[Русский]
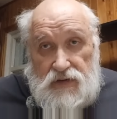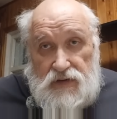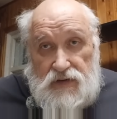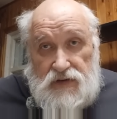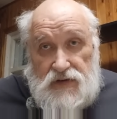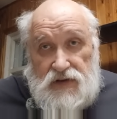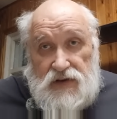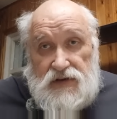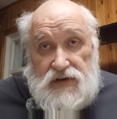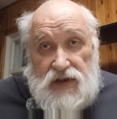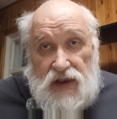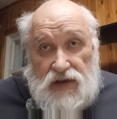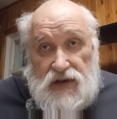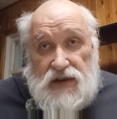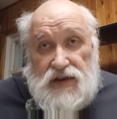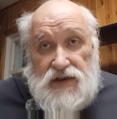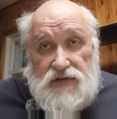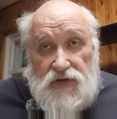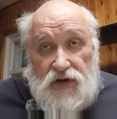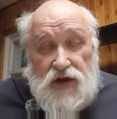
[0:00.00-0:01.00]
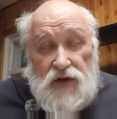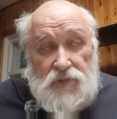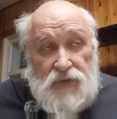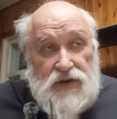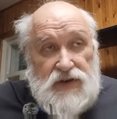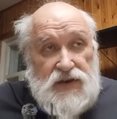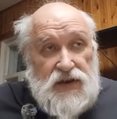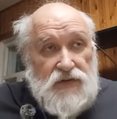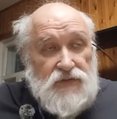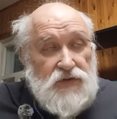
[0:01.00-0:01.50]
с этой
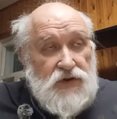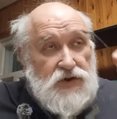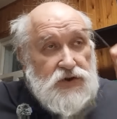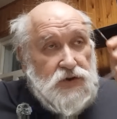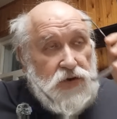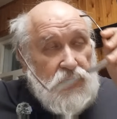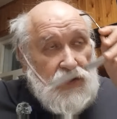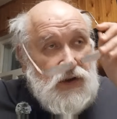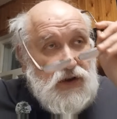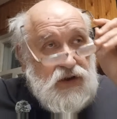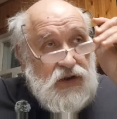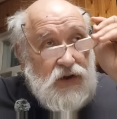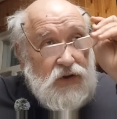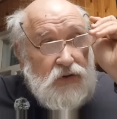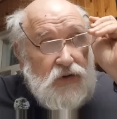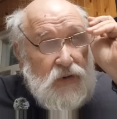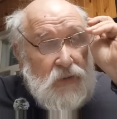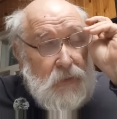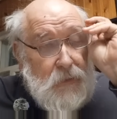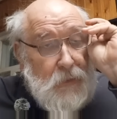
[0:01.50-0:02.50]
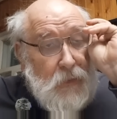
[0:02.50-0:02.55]
сверхмассивной черной дырой,